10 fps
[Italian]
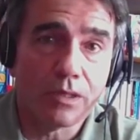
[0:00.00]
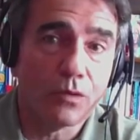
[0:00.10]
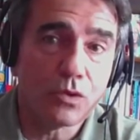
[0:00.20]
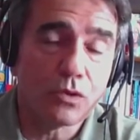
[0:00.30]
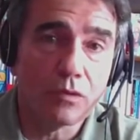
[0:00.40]
in
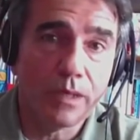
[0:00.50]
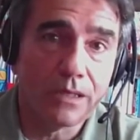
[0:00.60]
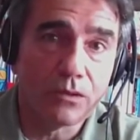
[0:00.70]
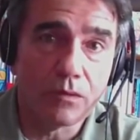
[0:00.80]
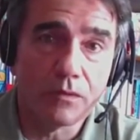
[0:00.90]
questo
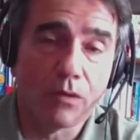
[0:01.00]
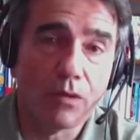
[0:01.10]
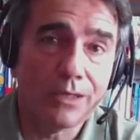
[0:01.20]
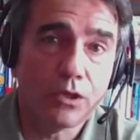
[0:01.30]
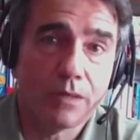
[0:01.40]
momento da
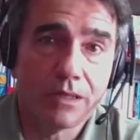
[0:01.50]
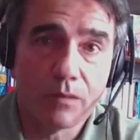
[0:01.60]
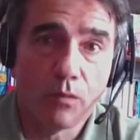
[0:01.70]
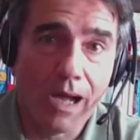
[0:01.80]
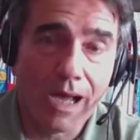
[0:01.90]
un lato
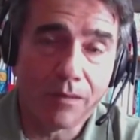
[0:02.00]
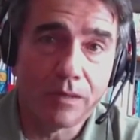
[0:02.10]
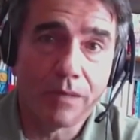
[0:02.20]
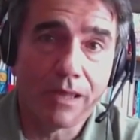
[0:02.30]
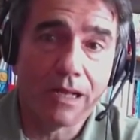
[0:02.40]
mandiamo
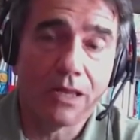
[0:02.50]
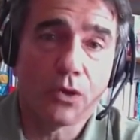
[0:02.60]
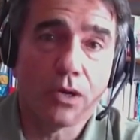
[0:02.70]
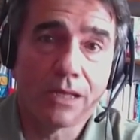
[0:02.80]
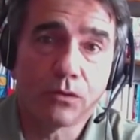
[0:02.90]
armi, ma
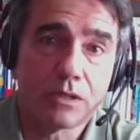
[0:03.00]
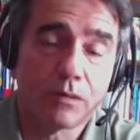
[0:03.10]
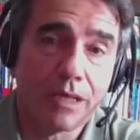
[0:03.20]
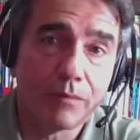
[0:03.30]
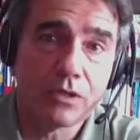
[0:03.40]
dall'altro lato
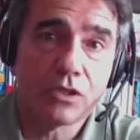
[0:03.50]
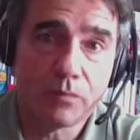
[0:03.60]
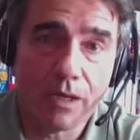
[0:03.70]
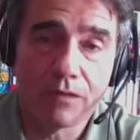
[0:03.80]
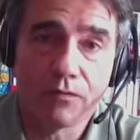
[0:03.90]
siamo la
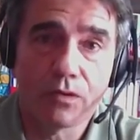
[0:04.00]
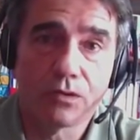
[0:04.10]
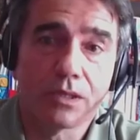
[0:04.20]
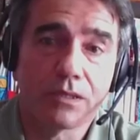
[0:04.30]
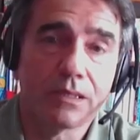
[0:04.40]
principale
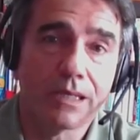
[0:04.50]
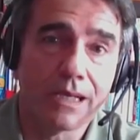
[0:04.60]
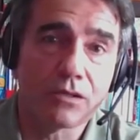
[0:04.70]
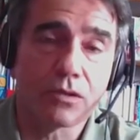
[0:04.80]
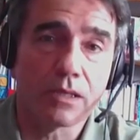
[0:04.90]
fonte di
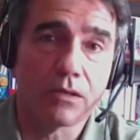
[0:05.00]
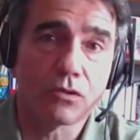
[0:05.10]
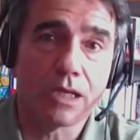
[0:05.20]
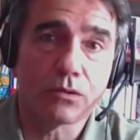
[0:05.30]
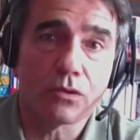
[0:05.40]
ingresso dello
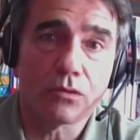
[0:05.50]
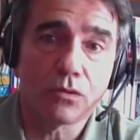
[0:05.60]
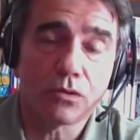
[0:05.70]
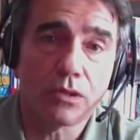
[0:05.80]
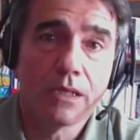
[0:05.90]
Stato
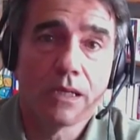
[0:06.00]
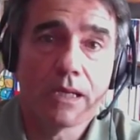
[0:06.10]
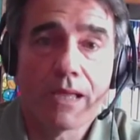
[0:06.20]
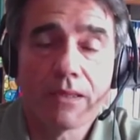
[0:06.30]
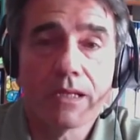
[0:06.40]
russo
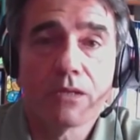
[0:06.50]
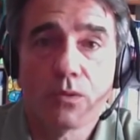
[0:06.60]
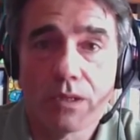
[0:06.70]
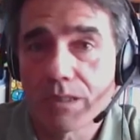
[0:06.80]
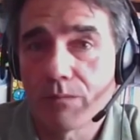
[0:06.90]
e
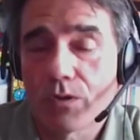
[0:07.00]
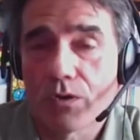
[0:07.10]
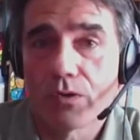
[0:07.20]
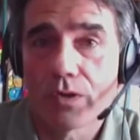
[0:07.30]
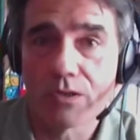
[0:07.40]
addirittura siamo
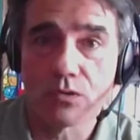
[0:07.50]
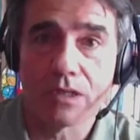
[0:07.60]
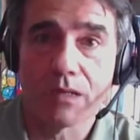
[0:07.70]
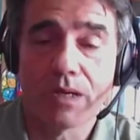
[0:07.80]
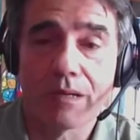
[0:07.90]
coloro che
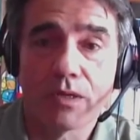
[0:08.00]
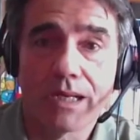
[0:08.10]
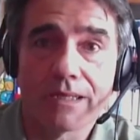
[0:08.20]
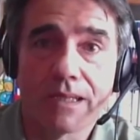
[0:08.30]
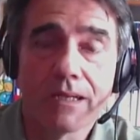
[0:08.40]
sosteniamo la
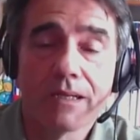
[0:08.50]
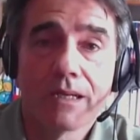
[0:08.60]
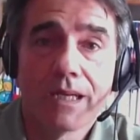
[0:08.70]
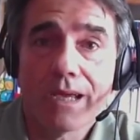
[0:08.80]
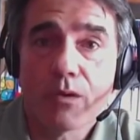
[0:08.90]
moneta.
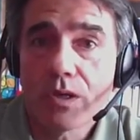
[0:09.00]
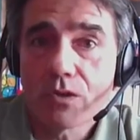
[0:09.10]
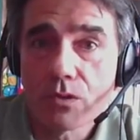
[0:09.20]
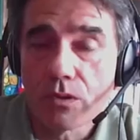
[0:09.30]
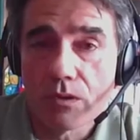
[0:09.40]
E
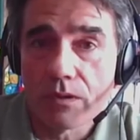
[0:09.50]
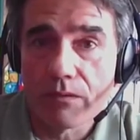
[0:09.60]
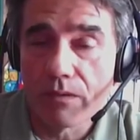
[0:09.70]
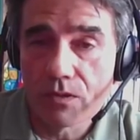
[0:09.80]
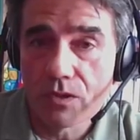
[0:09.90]
questo ne
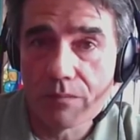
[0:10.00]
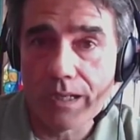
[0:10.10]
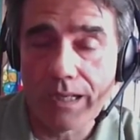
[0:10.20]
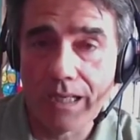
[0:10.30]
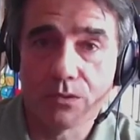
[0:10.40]
avevamo già
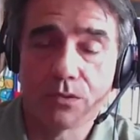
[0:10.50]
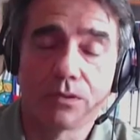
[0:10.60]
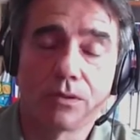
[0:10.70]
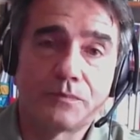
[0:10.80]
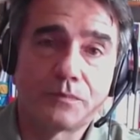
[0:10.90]
parlato